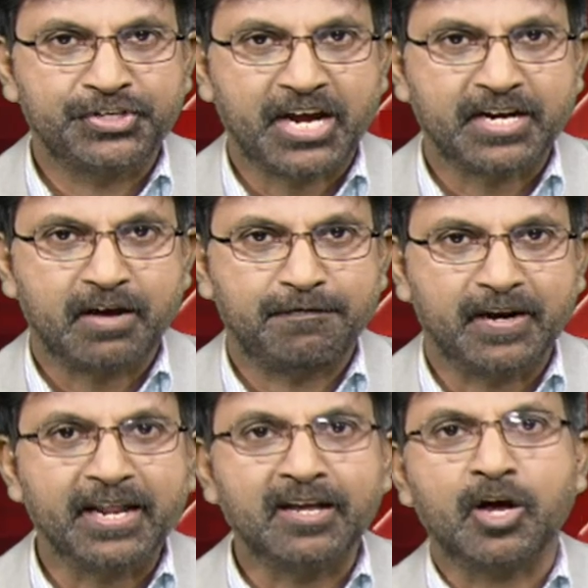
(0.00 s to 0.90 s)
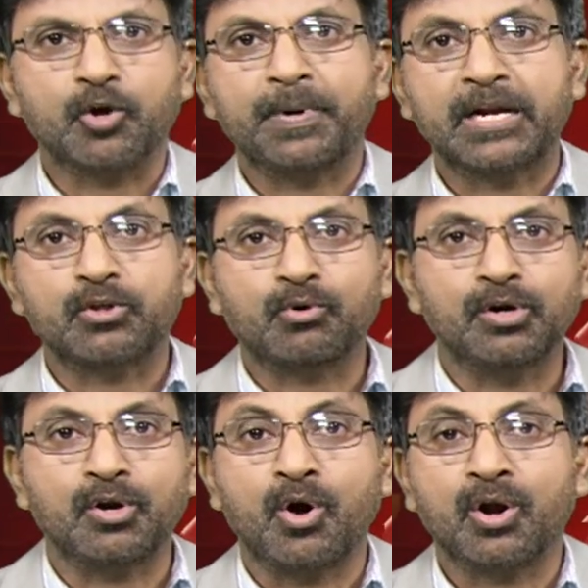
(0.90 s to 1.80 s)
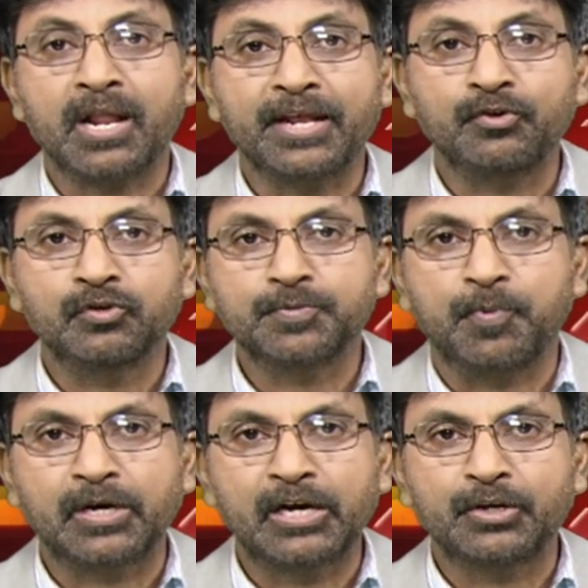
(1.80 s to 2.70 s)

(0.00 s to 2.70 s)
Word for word: చైనా ఫండింగ్ ఆరోపణలు ఎదుర్కొంటున్న ఆన్లైన్ న్యూస్ పోర్టల్